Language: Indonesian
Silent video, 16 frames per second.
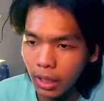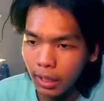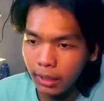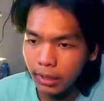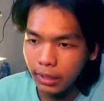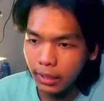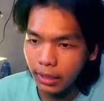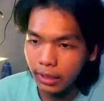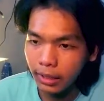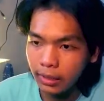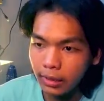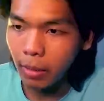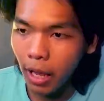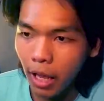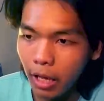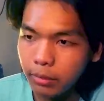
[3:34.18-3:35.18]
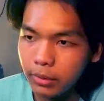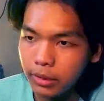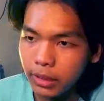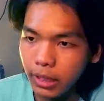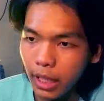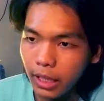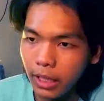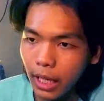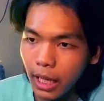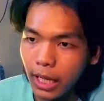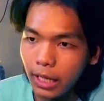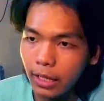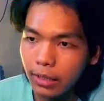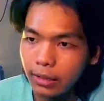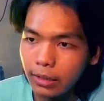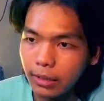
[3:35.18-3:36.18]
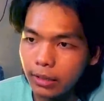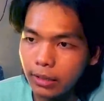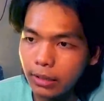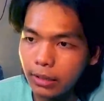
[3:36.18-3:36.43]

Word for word: Nah, ini nih. Saya berharap di sini ada iron nih.